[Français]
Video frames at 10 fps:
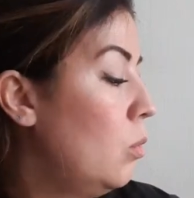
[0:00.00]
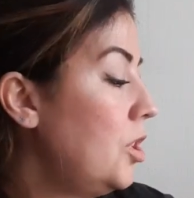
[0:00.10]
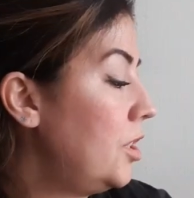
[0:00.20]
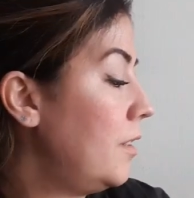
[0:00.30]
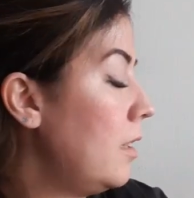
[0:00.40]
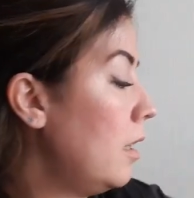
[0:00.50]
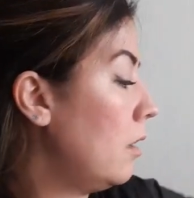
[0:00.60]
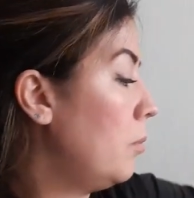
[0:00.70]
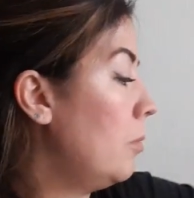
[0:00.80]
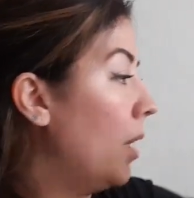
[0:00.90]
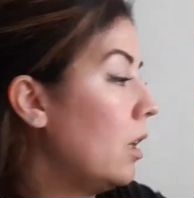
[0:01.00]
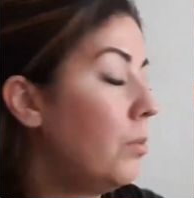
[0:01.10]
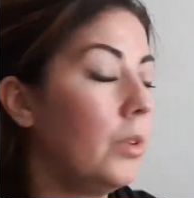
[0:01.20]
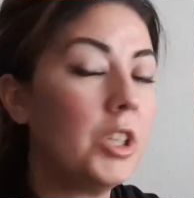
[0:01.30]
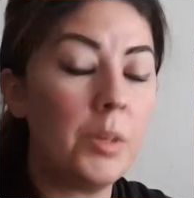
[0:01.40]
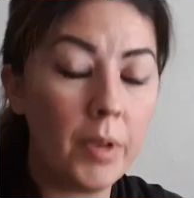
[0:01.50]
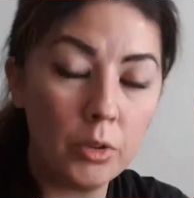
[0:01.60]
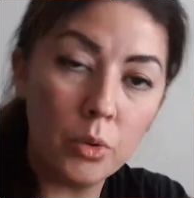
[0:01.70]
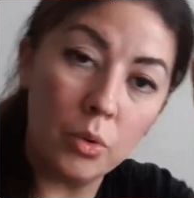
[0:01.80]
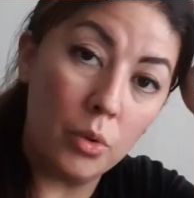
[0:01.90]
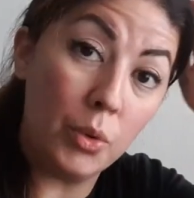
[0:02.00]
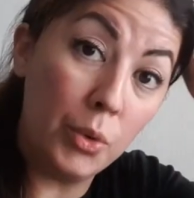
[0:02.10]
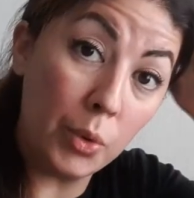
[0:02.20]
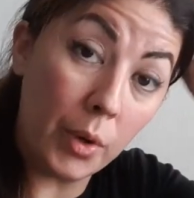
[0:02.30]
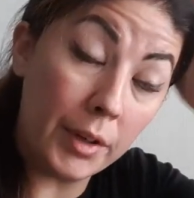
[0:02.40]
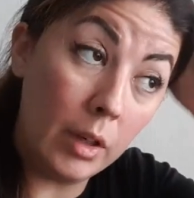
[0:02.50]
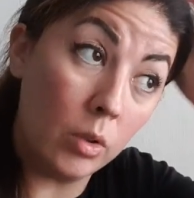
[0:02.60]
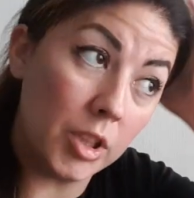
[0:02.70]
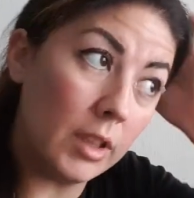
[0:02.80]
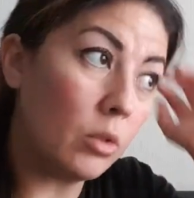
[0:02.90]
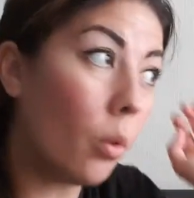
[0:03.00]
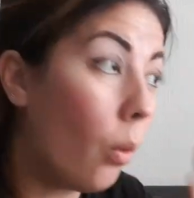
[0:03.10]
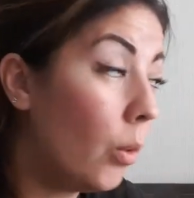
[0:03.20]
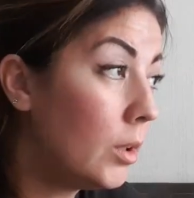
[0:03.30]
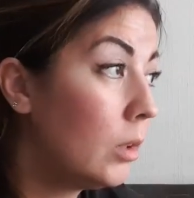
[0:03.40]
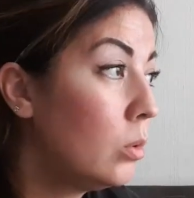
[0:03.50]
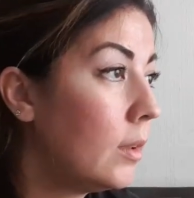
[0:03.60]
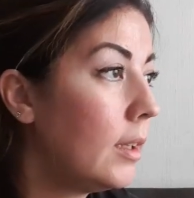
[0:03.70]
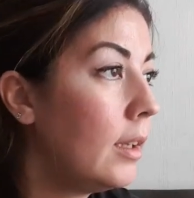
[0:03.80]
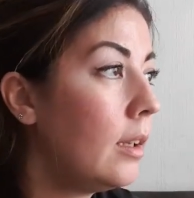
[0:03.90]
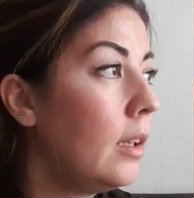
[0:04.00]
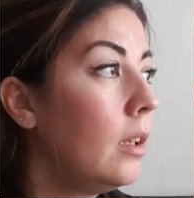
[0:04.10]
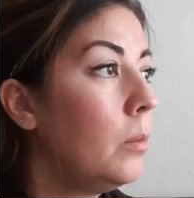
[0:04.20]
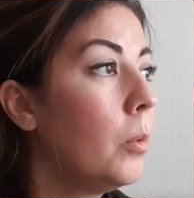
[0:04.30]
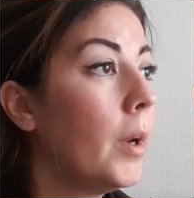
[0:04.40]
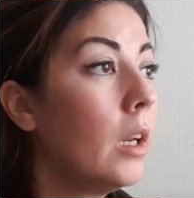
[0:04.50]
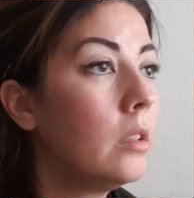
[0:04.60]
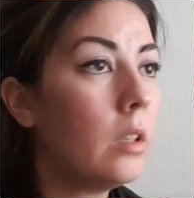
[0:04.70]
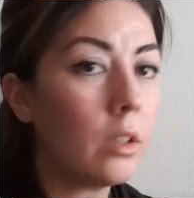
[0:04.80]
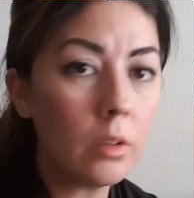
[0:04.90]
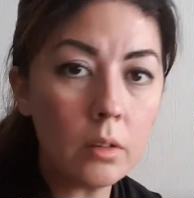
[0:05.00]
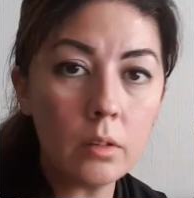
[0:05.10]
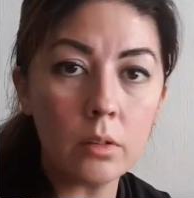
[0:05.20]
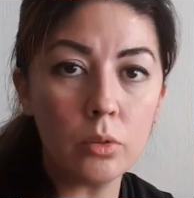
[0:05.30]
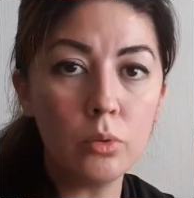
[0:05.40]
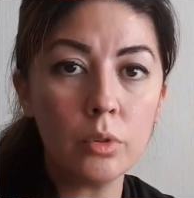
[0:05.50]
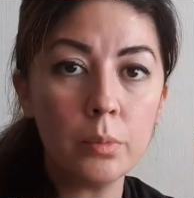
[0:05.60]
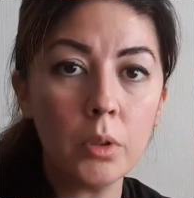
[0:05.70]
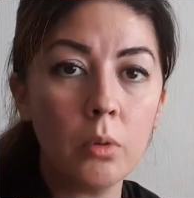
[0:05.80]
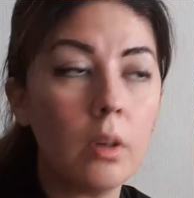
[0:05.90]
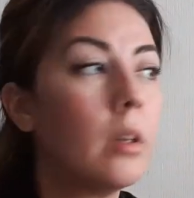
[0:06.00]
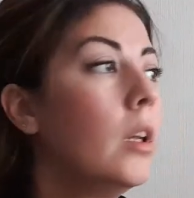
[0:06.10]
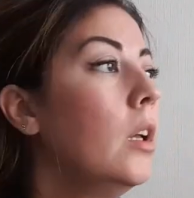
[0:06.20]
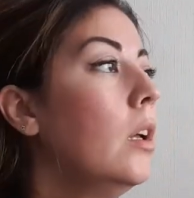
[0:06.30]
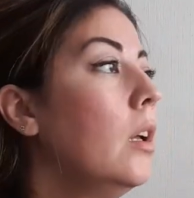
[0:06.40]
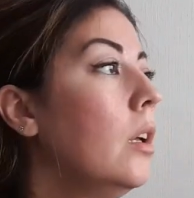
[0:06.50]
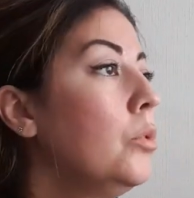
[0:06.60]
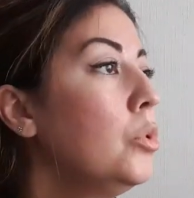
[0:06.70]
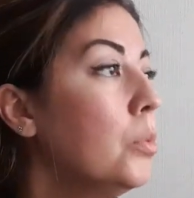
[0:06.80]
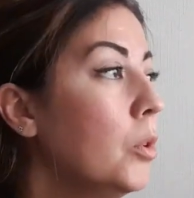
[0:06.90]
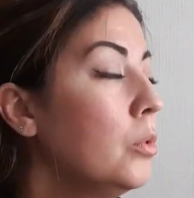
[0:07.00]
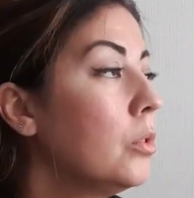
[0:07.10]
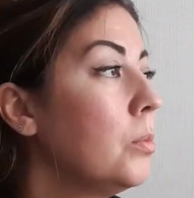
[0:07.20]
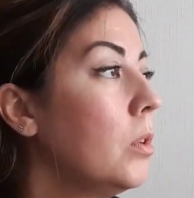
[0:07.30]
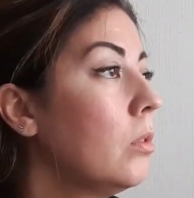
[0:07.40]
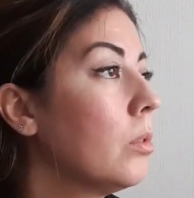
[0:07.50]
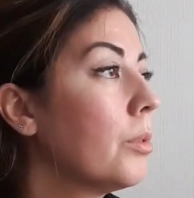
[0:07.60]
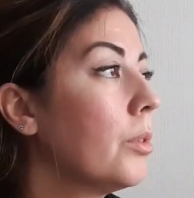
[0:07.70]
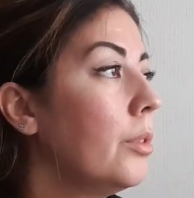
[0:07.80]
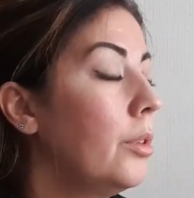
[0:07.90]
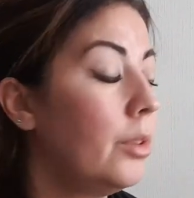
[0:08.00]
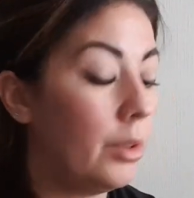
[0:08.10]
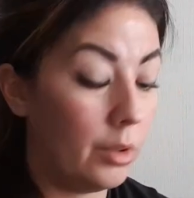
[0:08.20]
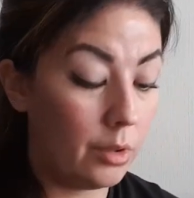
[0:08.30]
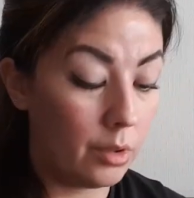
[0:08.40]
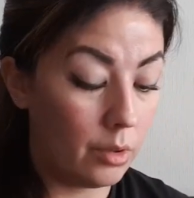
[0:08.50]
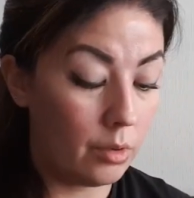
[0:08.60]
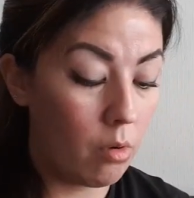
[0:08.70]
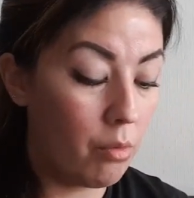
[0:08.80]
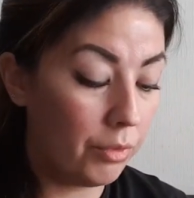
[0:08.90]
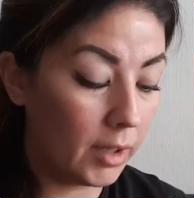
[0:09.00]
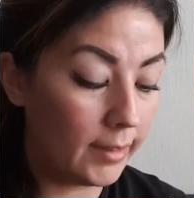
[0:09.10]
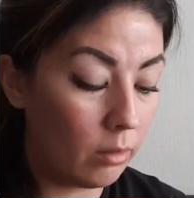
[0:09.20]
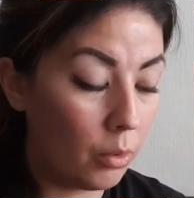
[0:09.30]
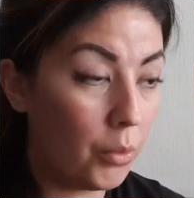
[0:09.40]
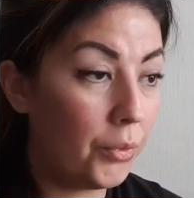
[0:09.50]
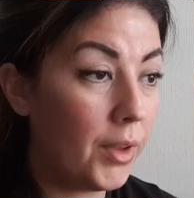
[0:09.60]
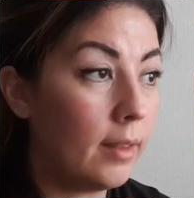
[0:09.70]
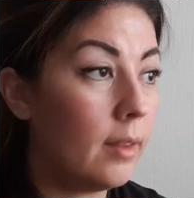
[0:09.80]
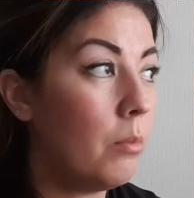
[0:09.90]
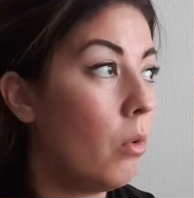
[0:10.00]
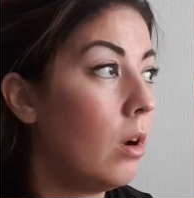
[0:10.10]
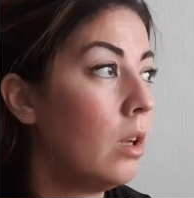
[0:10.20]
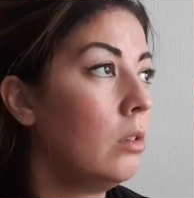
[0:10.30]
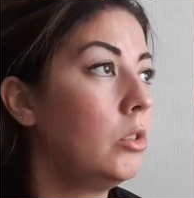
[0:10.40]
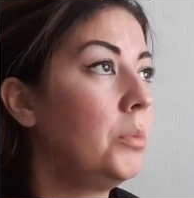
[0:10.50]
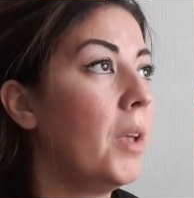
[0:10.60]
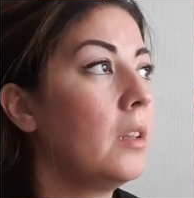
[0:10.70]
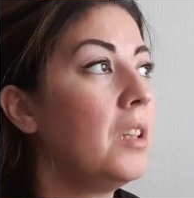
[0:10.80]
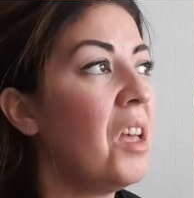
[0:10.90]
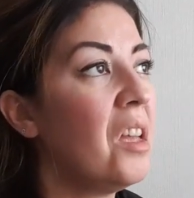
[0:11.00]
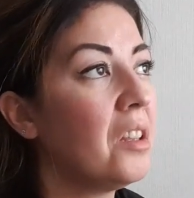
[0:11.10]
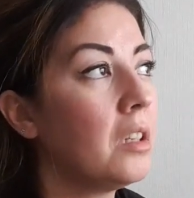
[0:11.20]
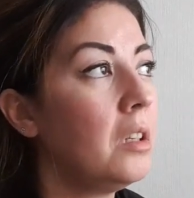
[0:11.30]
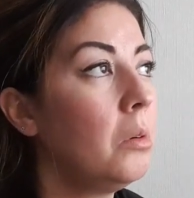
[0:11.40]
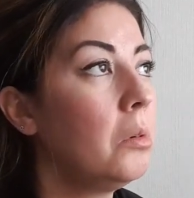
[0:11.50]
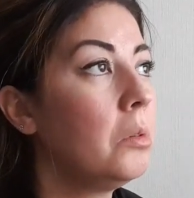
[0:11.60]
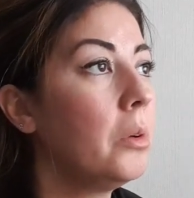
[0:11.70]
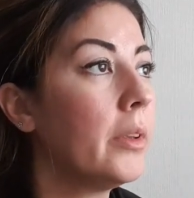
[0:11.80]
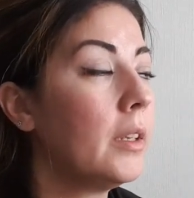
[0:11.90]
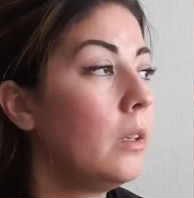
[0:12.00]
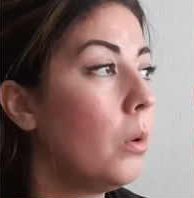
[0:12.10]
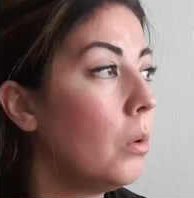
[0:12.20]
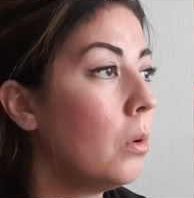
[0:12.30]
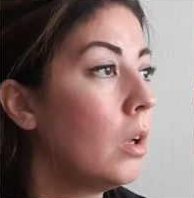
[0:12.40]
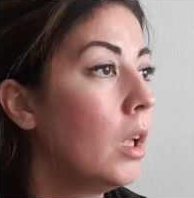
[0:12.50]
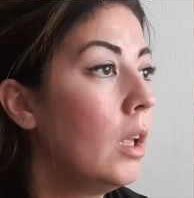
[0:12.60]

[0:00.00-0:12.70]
oui, je disais à mon mari curé, j'ai perdu que 2-3 kilos, j'étais trop dégoûtée. Et mon mari, il a dit, attends, hein, doucement, quoi. Doucement, doucement. Donc, euh, au, au fil des mois, je perdais 1 kilo, 2 kilos.